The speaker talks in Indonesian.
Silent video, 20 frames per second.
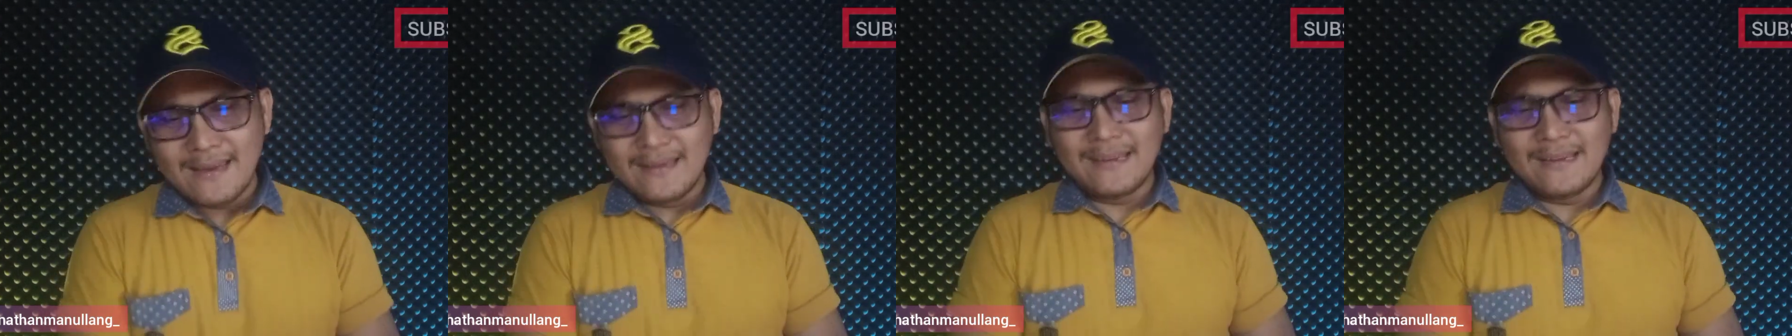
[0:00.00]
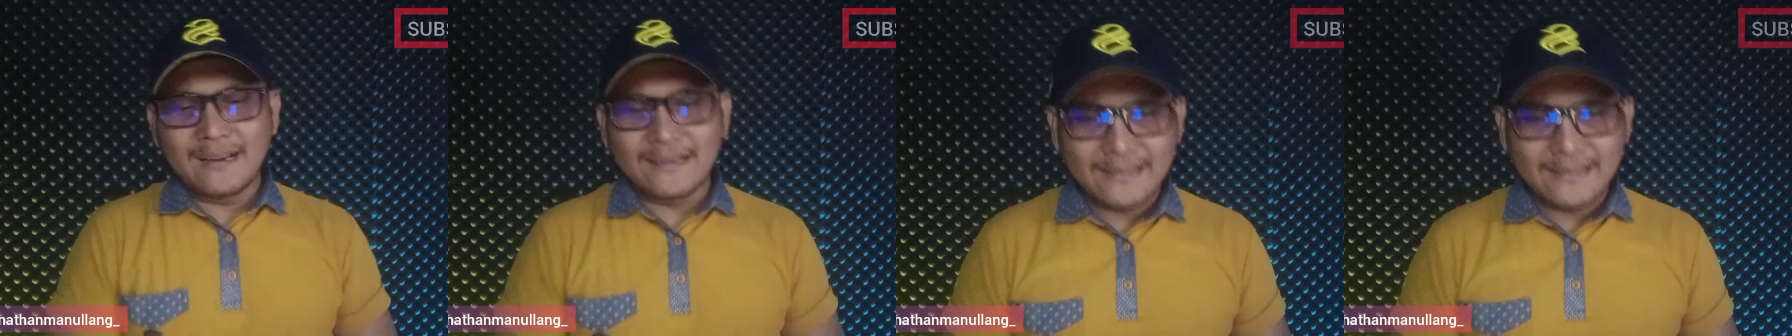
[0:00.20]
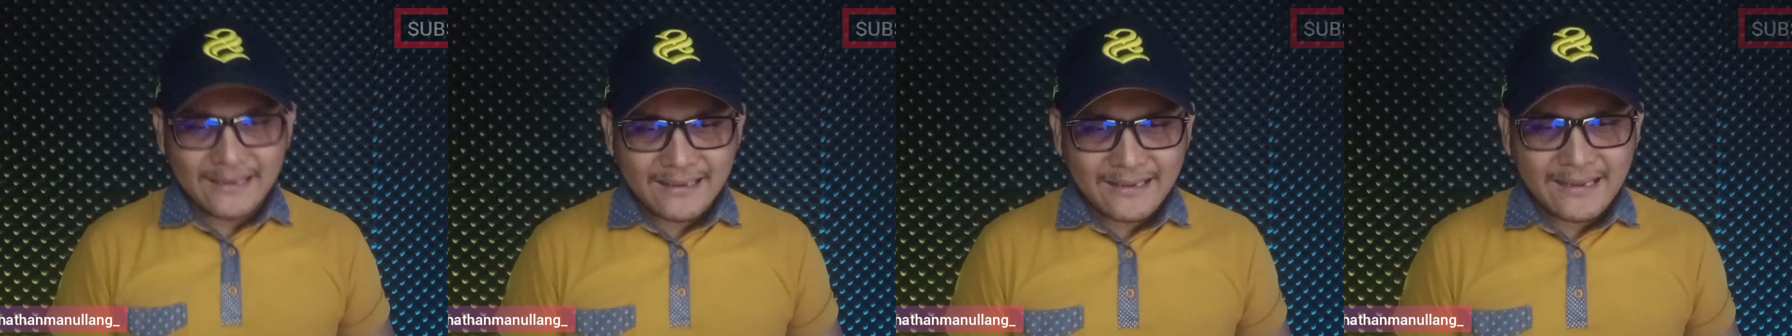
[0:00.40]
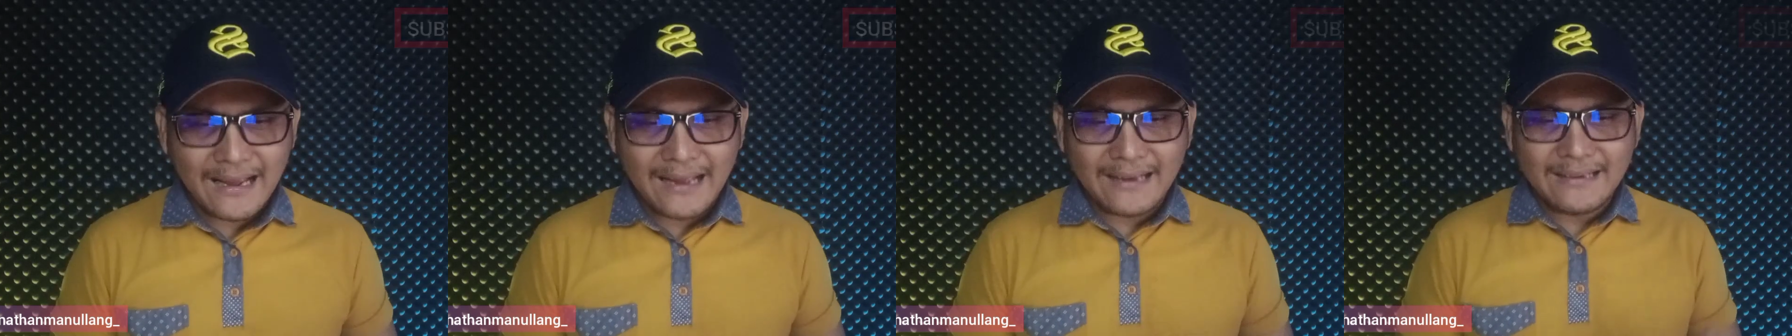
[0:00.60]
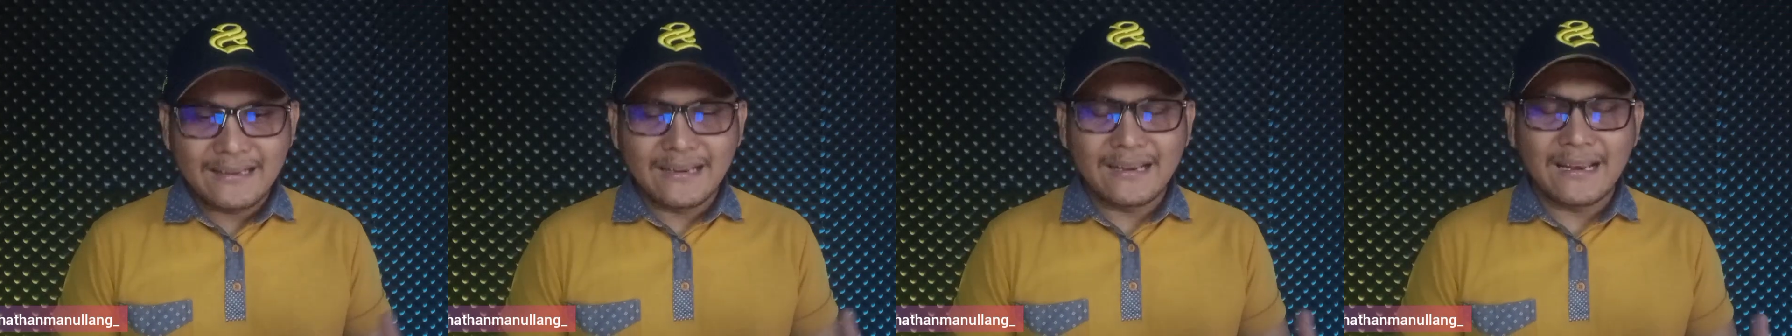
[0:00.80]
Yang
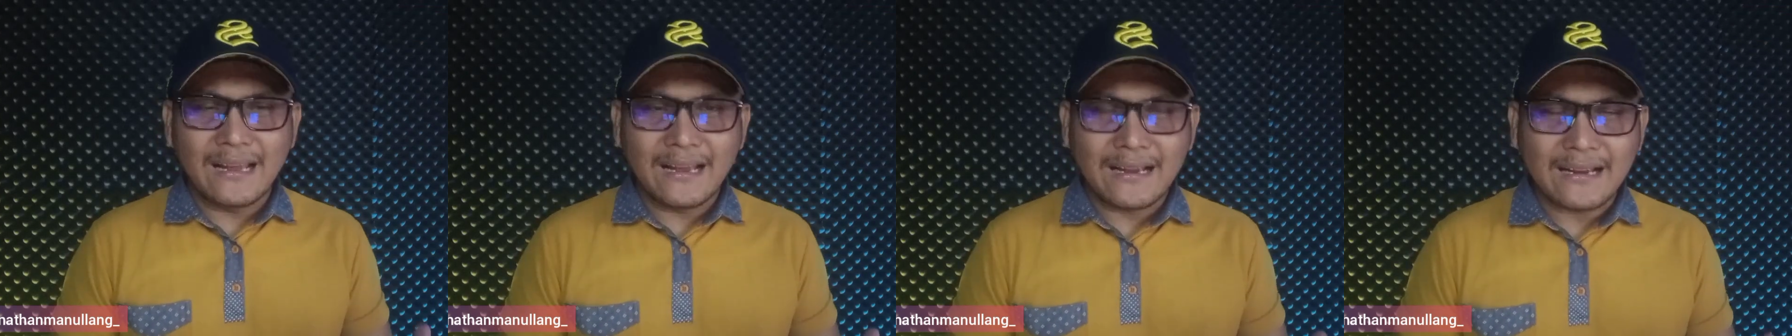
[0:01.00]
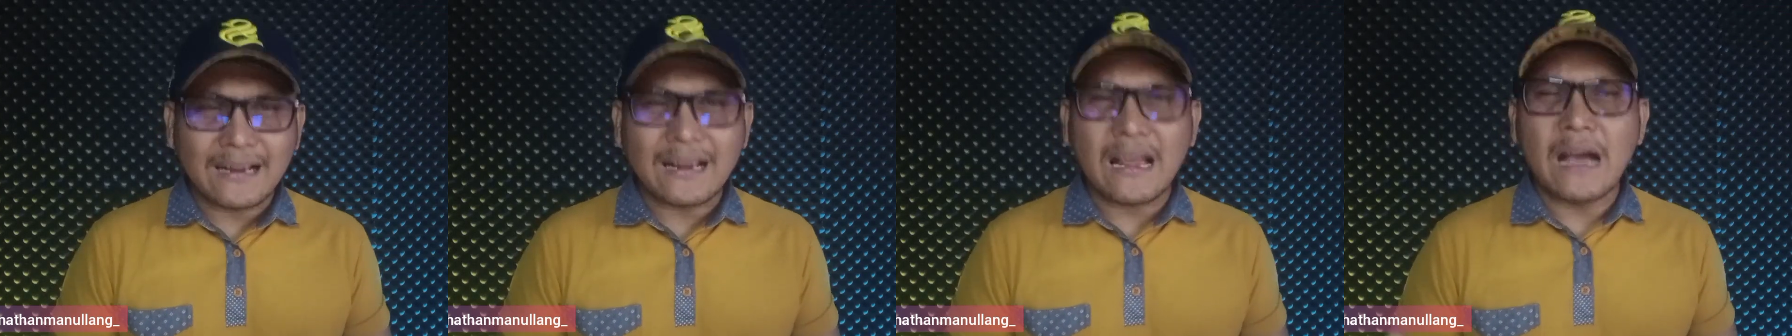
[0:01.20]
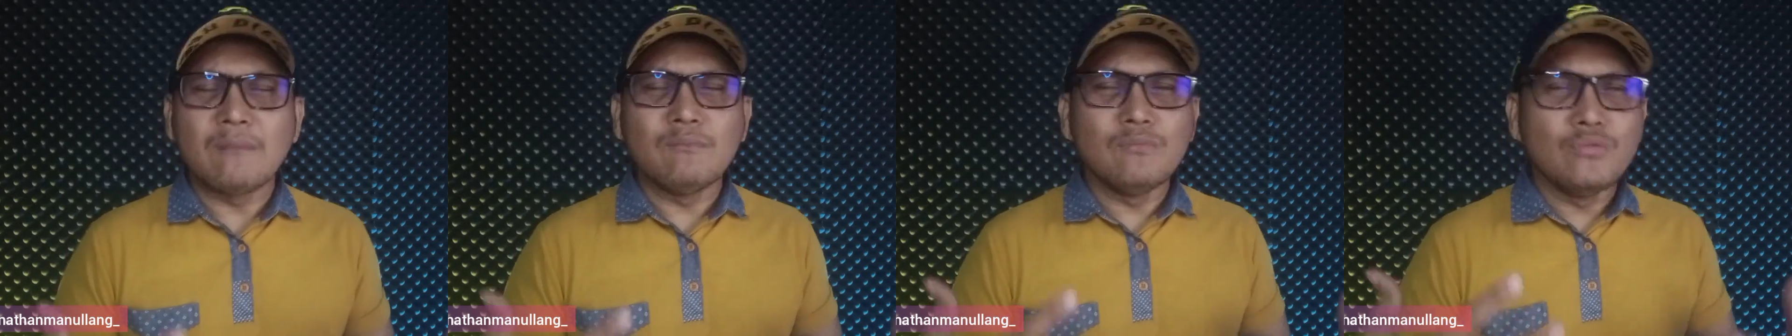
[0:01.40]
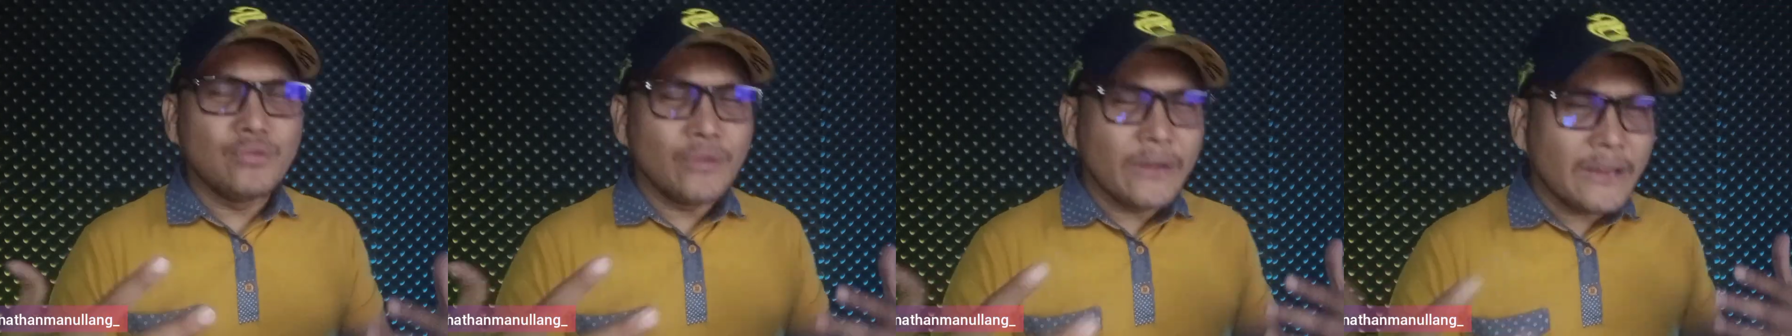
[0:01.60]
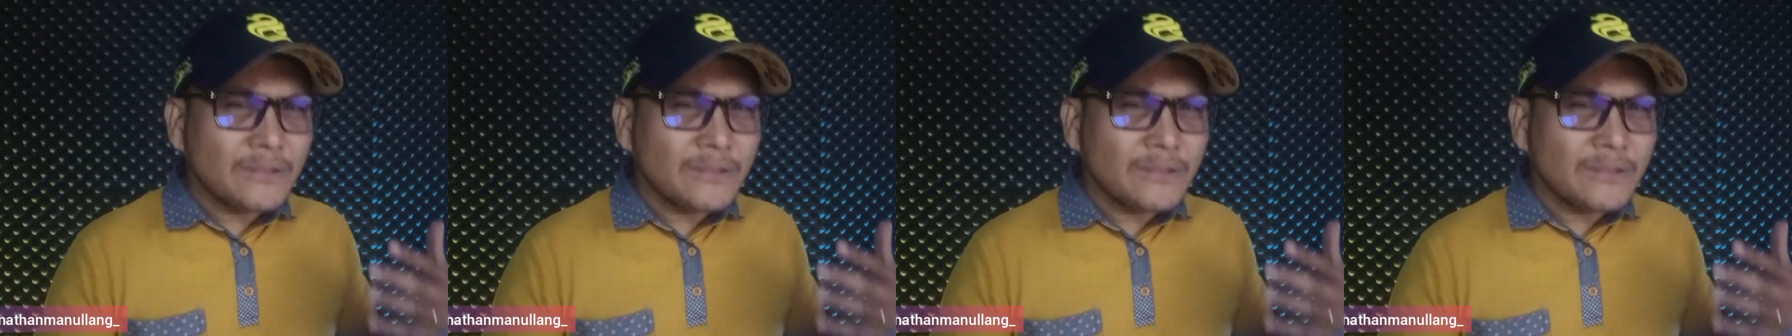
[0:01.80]
ketiga adalah kamu